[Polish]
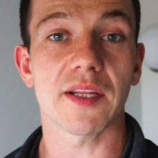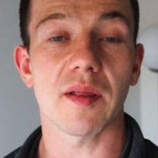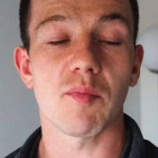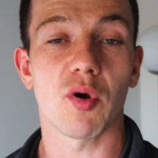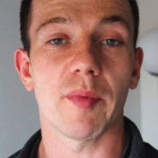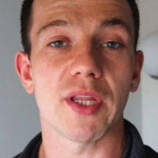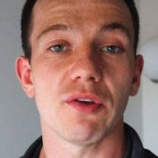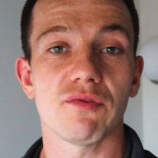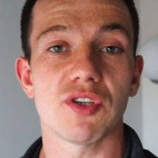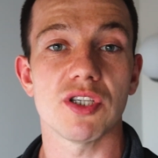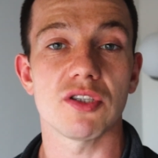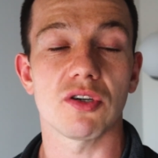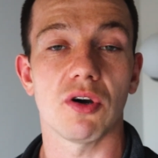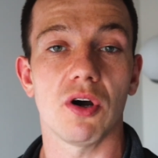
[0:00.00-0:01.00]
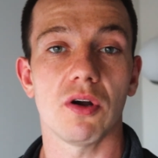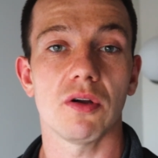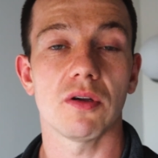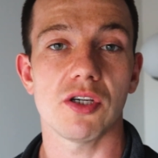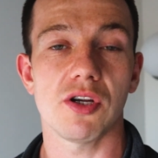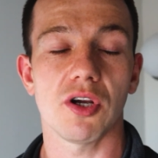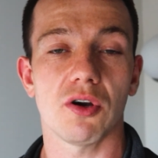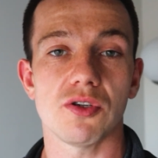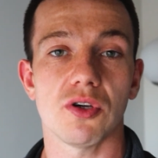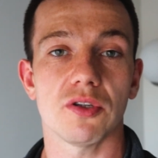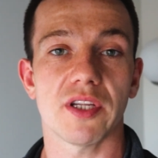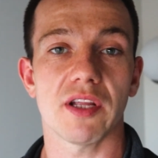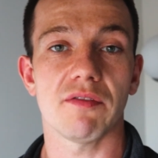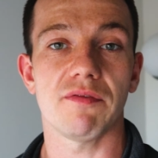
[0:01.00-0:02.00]
na ten moment to wszystko, jeśli chodzi
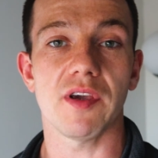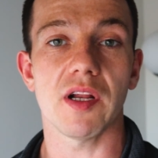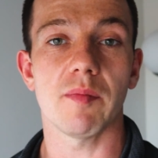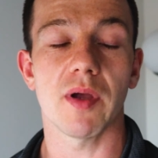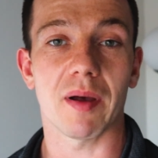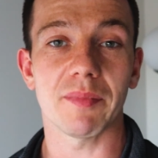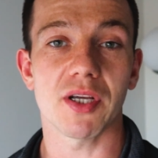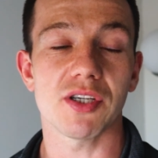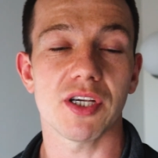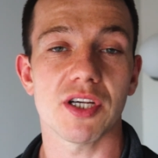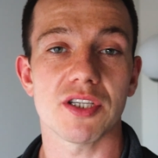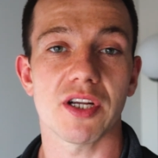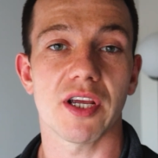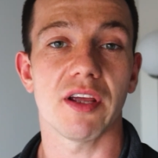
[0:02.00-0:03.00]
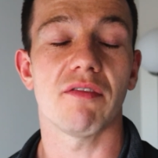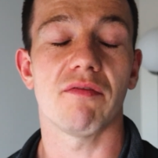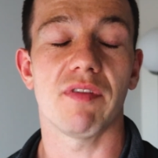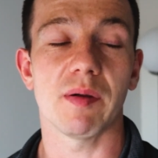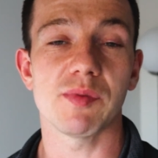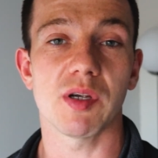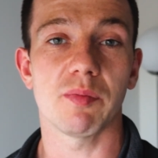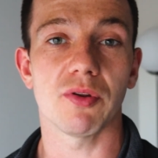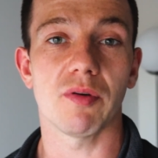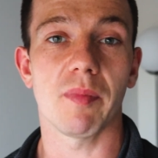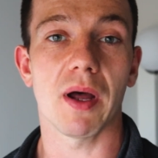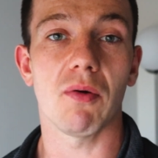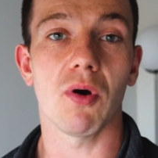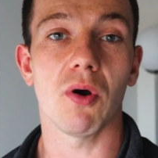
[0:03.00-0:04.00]
o ten film. Mam nadzieję, że Wam się
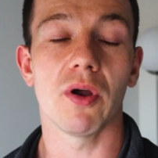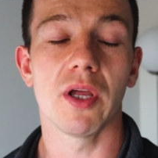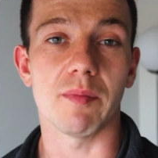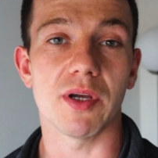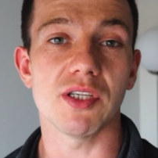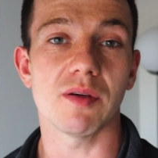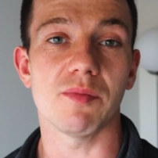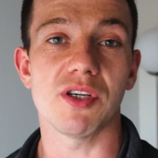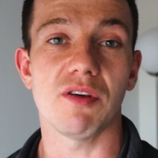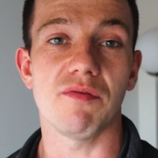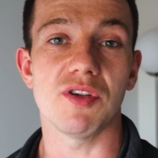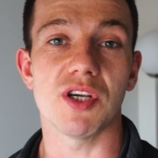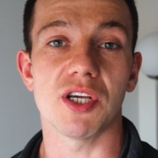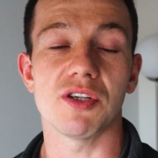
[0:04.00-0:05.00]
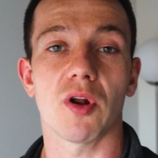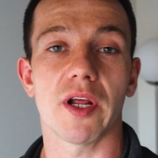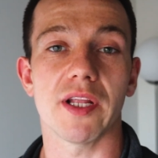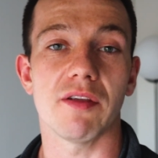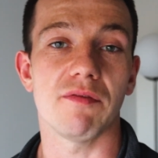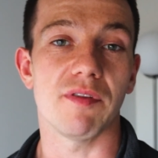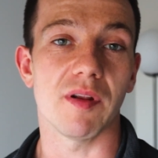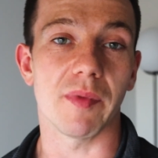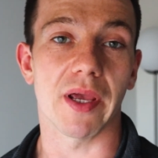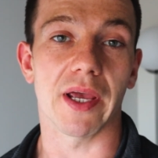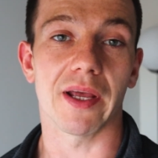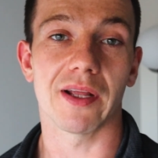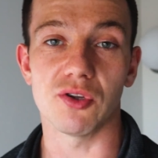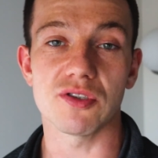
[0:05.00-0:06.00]
podobało i będziemy się widzieć w kolejnym
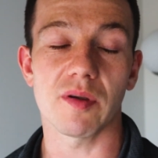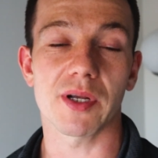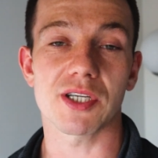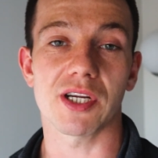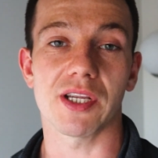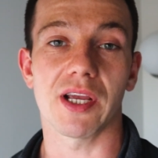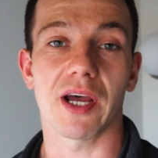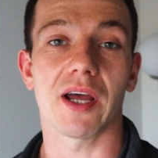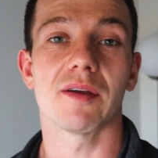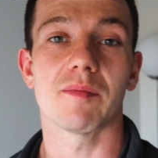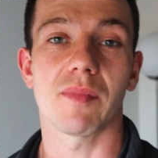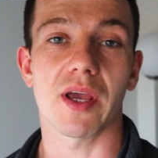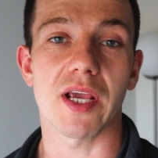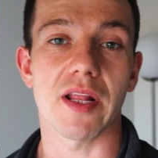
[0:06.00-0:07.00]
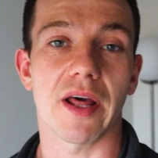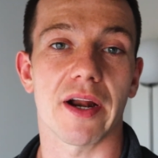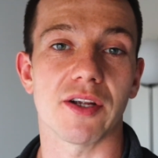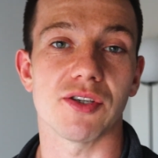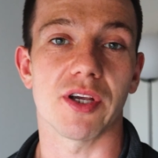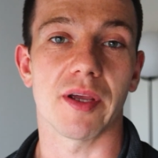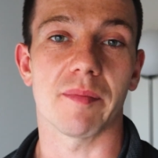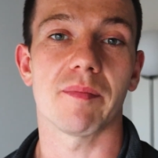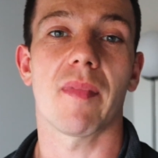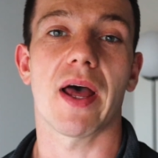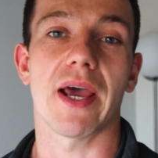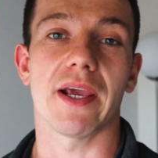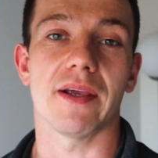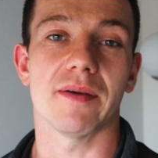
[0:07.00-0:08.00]
filmie. Do zobaczenia i na razie.
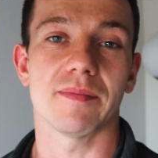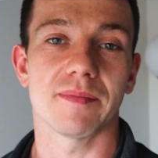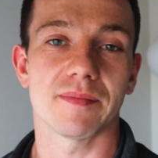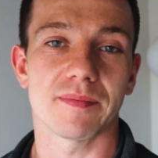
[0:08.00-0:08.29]
Hej!